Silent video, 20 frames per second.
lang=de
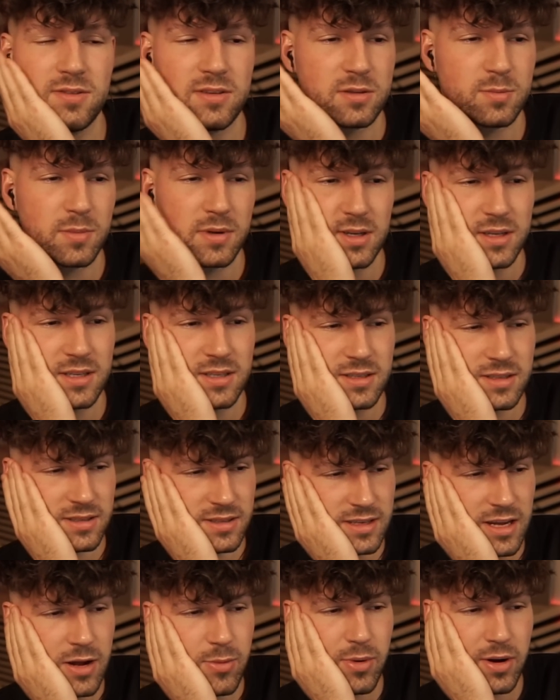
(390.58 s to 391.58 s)
was man isst,
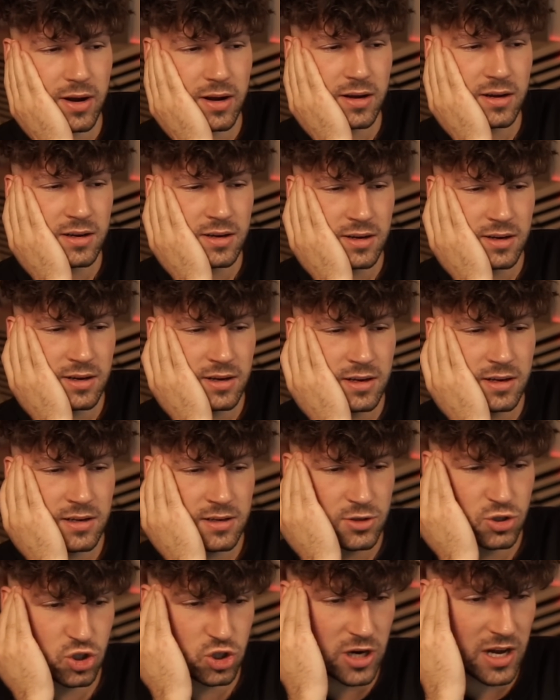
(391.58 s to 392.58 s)
selber
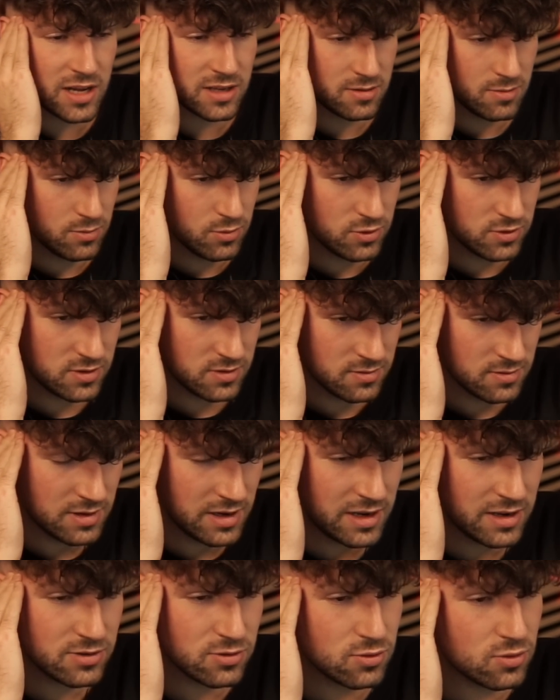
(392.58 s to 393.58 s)
schlachten muss.
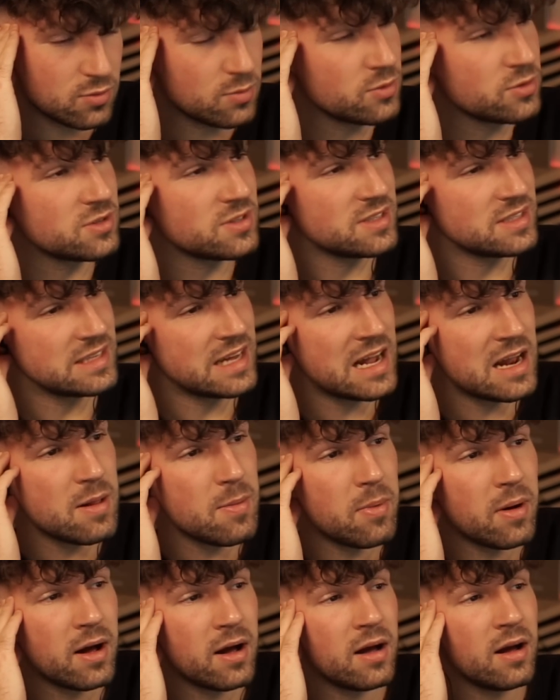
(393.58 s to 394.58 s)
Also du musst
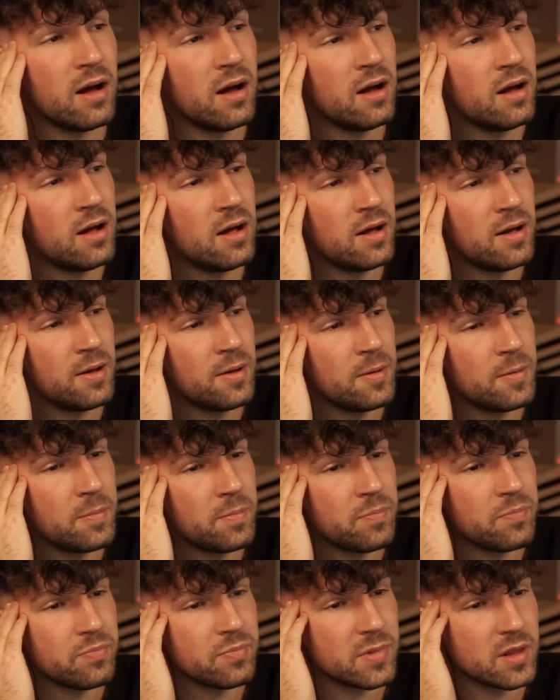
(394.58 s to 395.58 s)
selber,
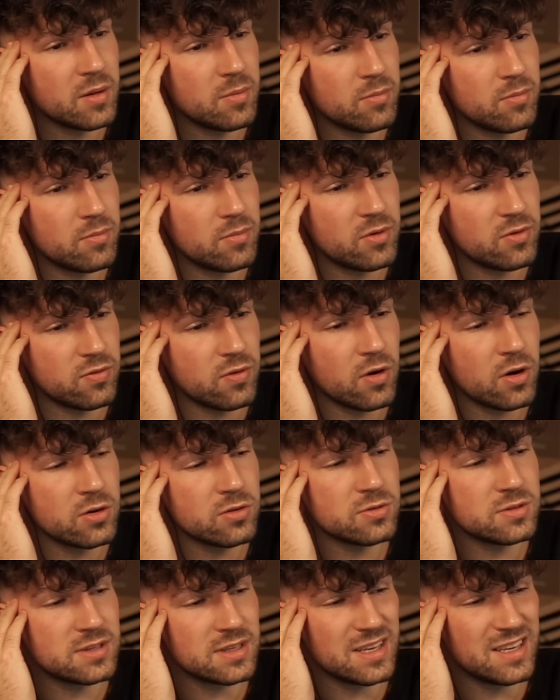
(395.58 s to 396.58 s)
bevor
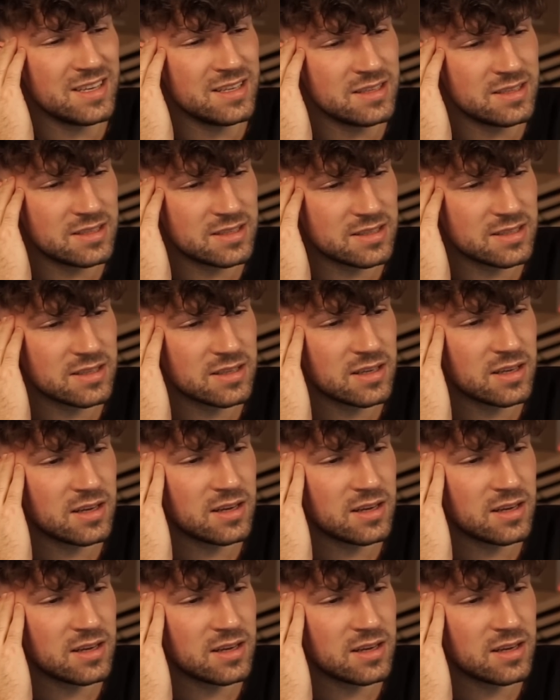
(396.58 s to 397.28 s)
du es isst,